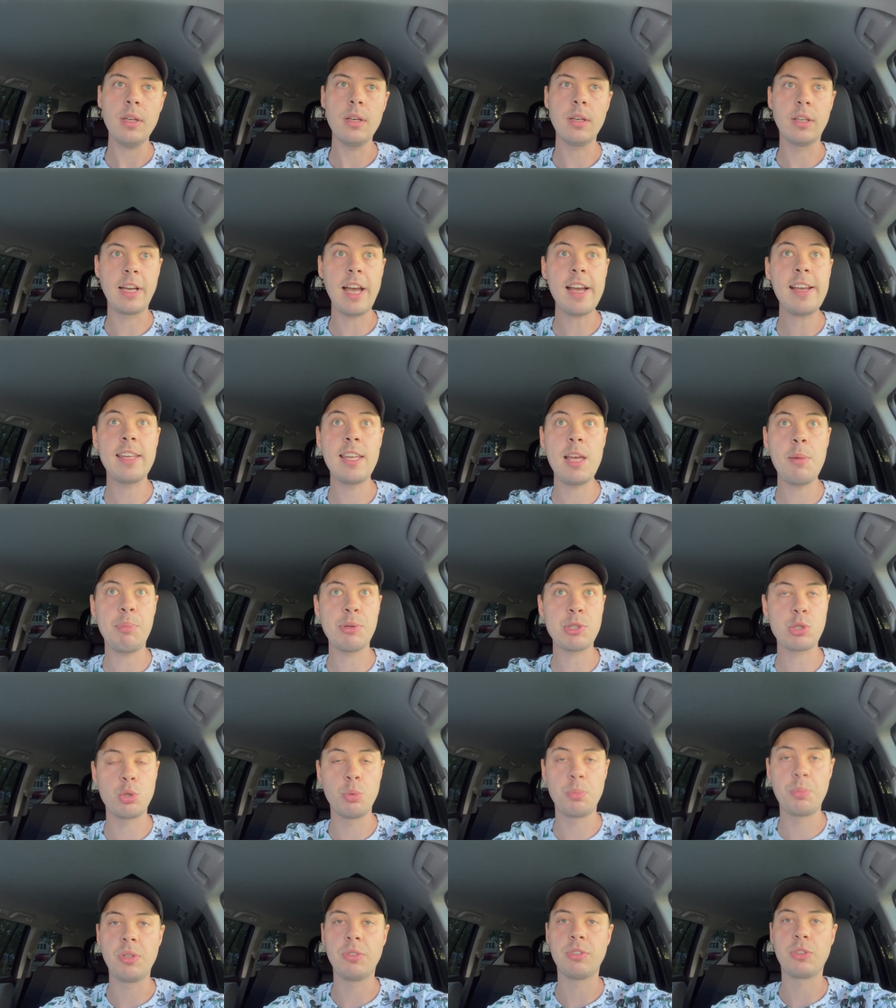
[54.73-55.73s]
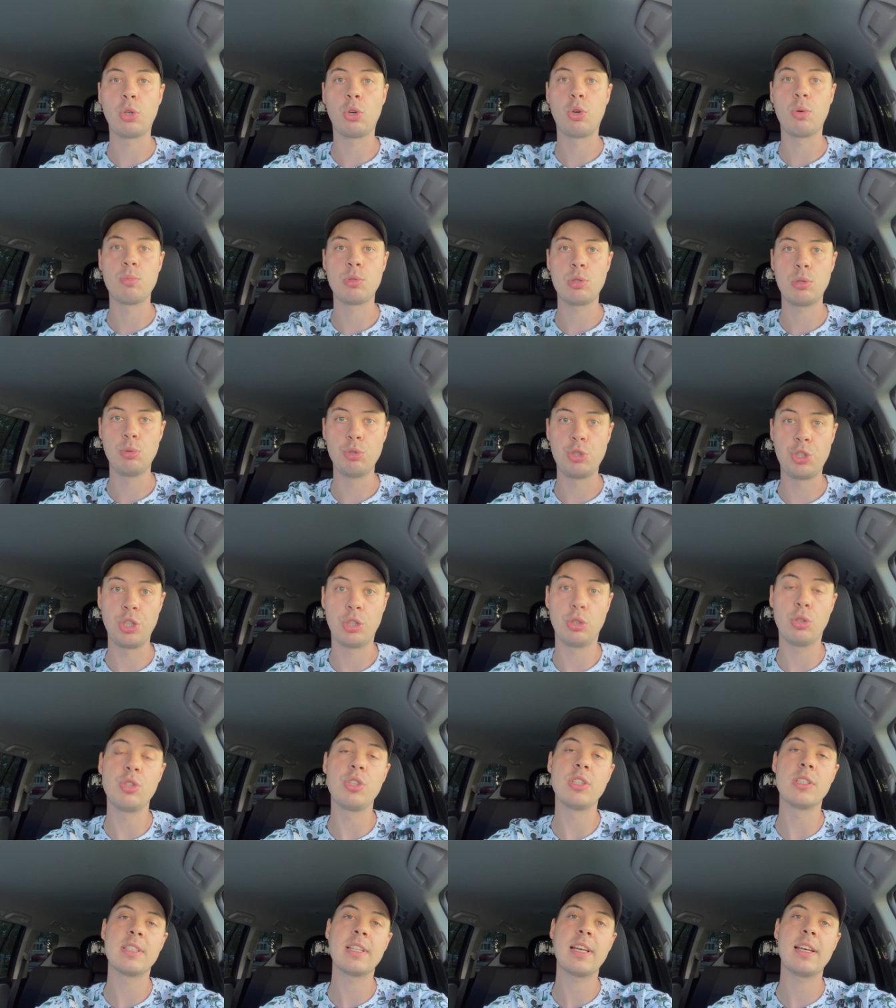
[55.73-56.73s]
Как я поступил в таком случае? Кто
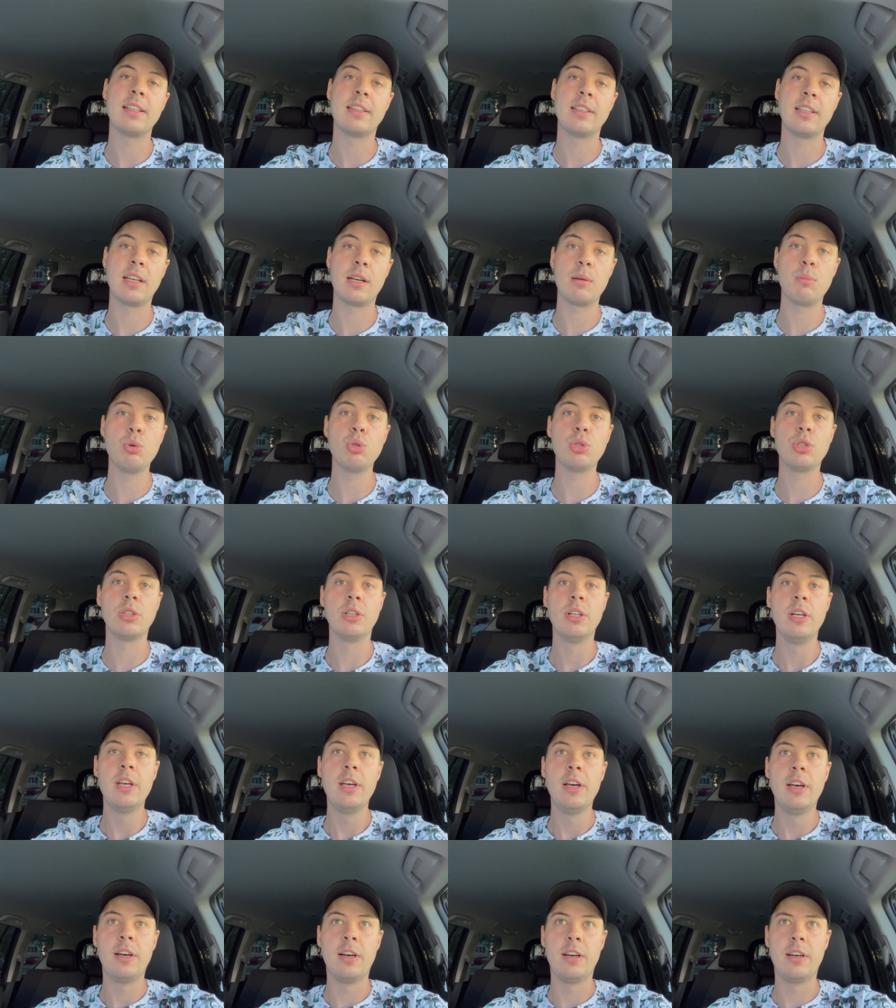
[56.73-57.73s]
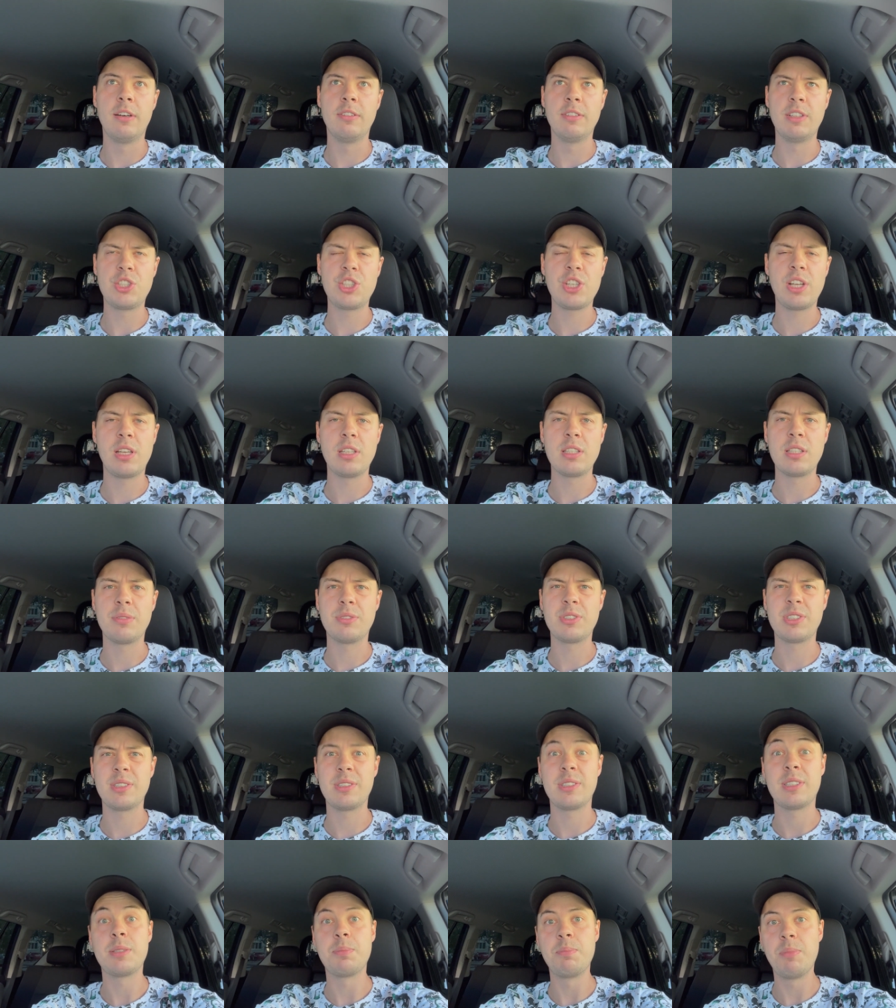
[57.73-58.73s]
не знает, я работал а, вначале
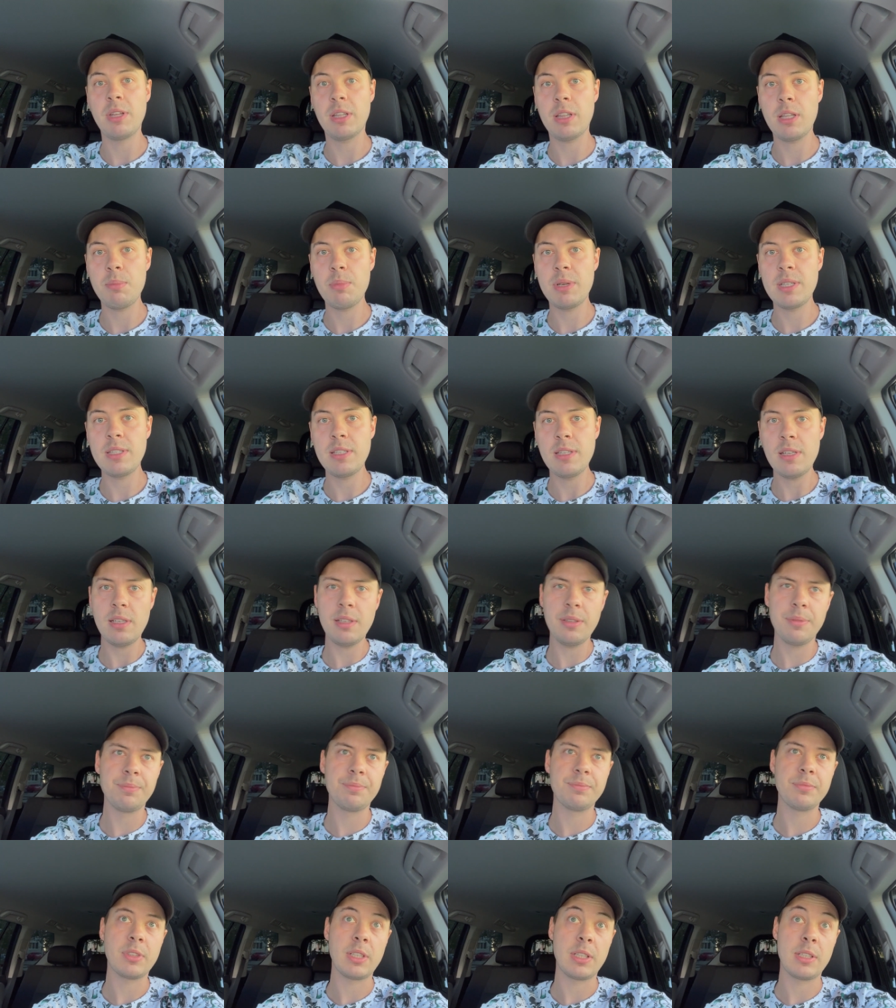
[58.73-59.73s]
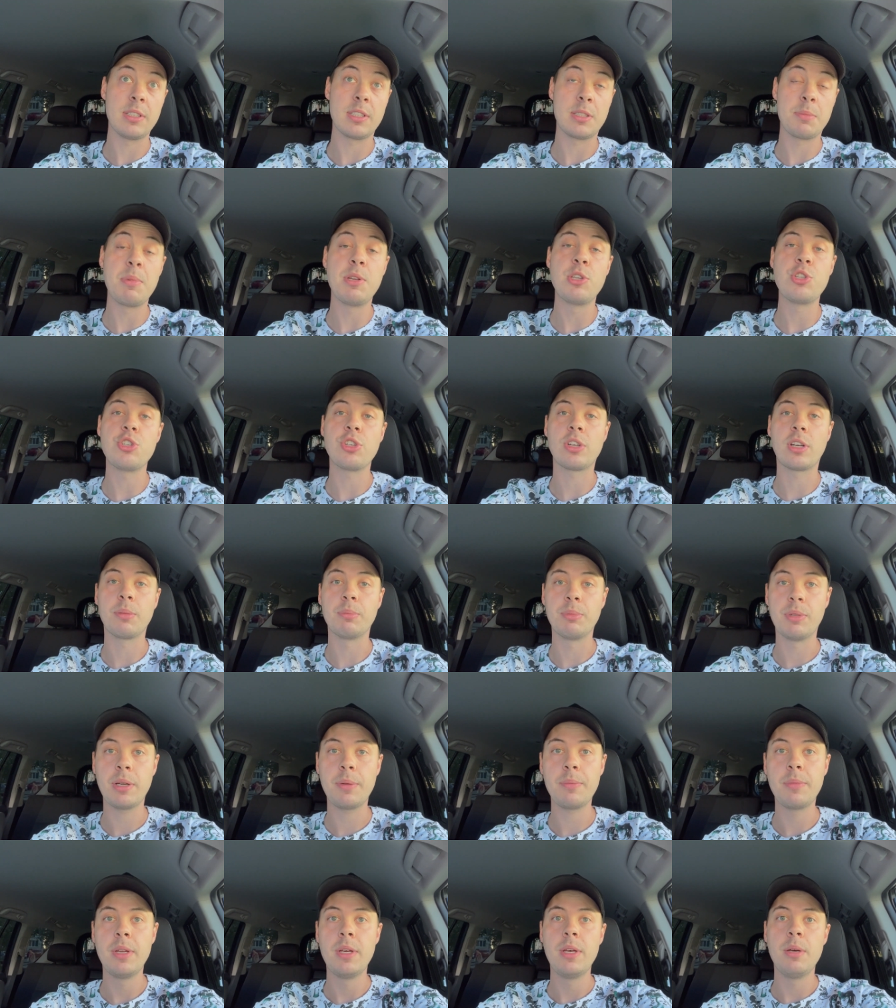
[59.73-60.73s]
в сметном отделе, а, сметчиком,
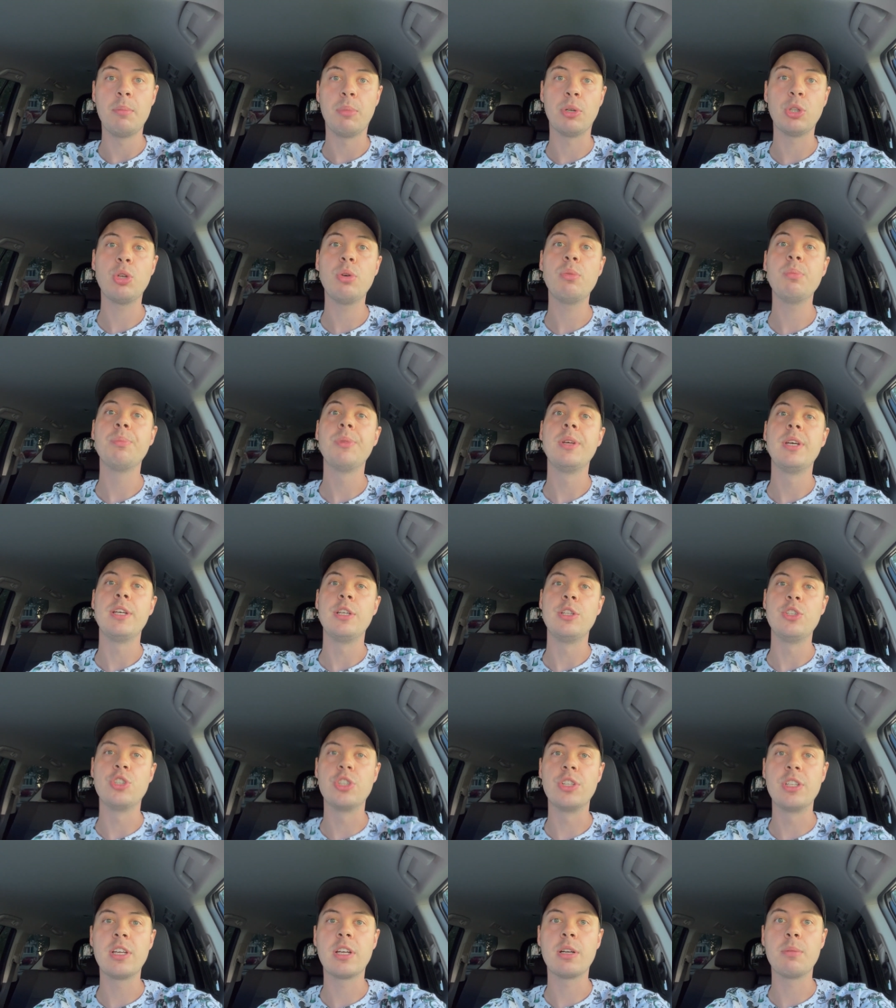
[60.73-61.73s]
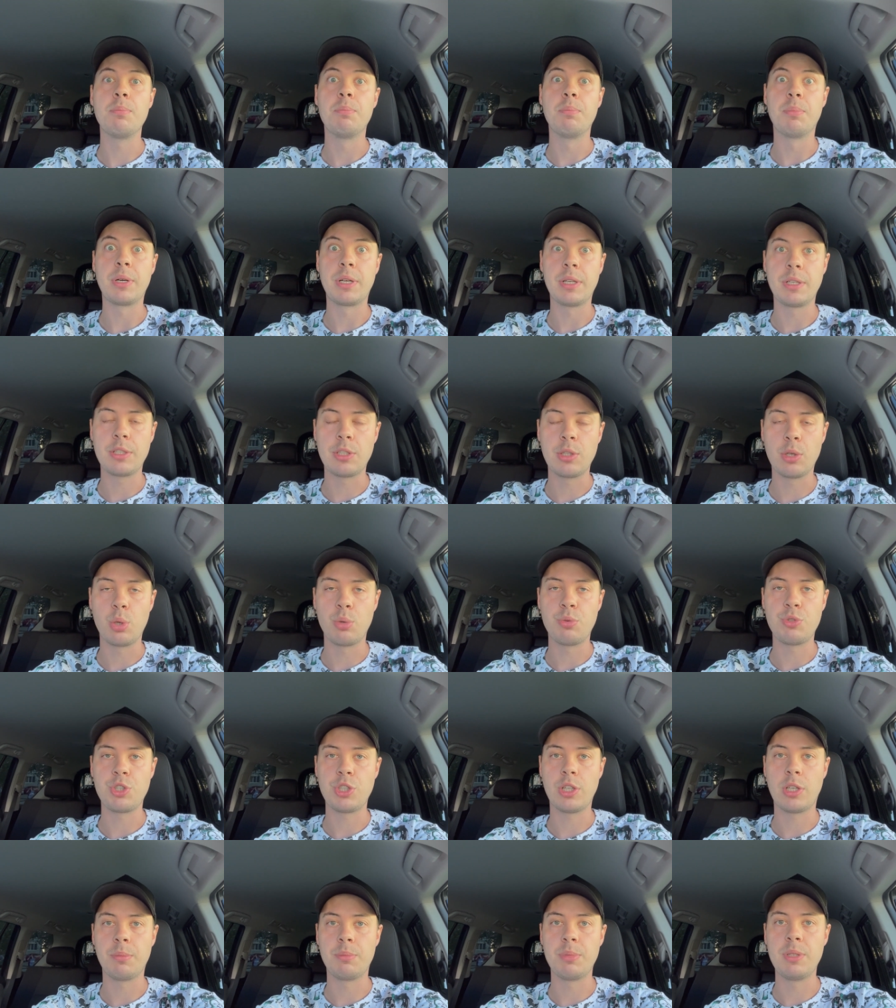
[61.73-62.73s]
да, потом
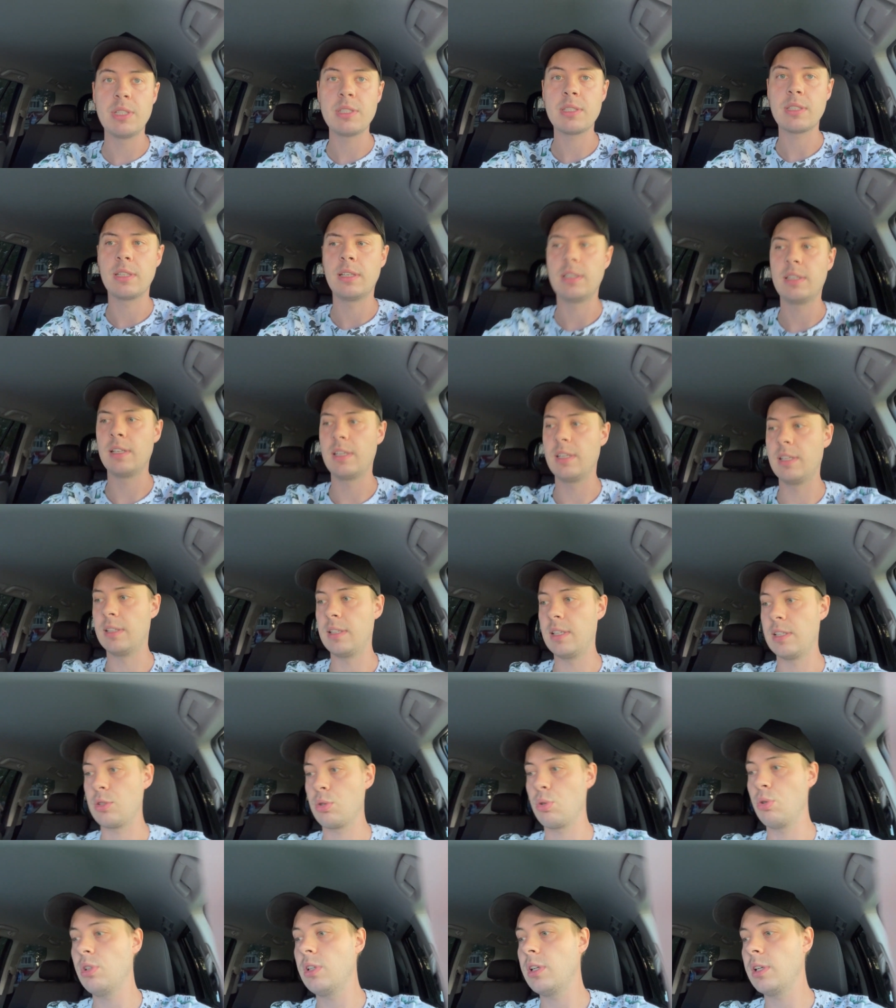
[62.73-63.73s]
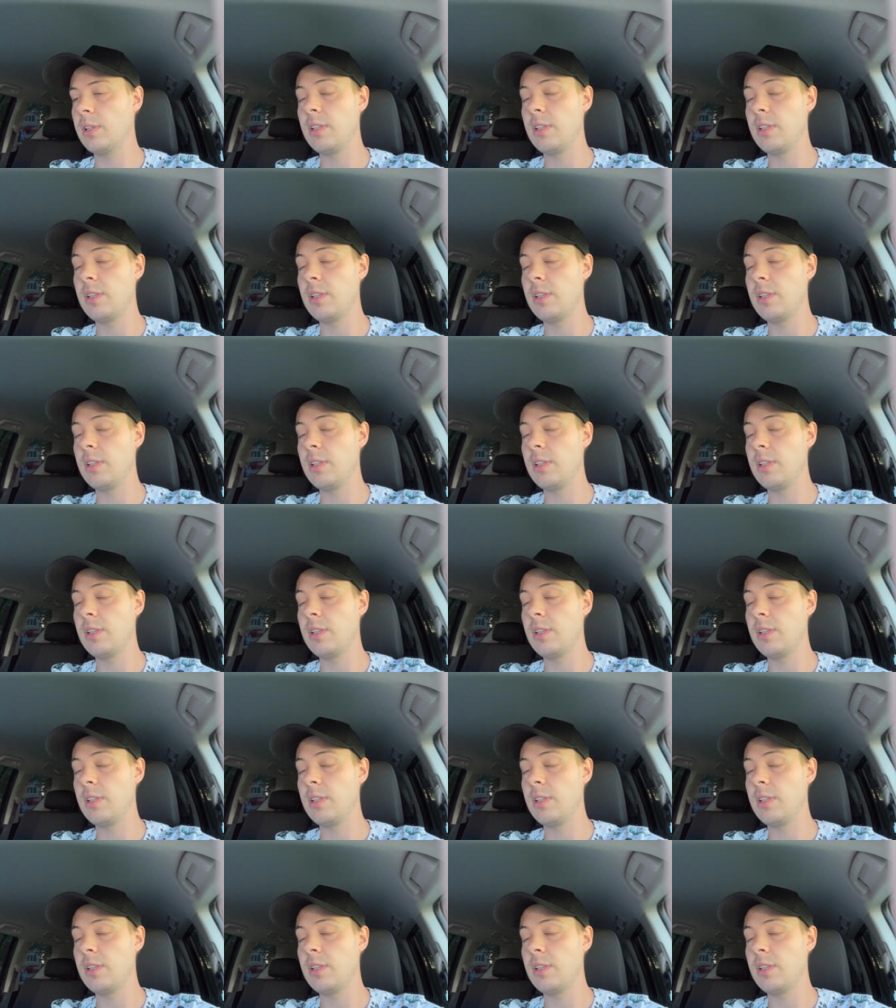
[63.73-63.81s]
инженером-проектировщиком несколько лет. А сколько?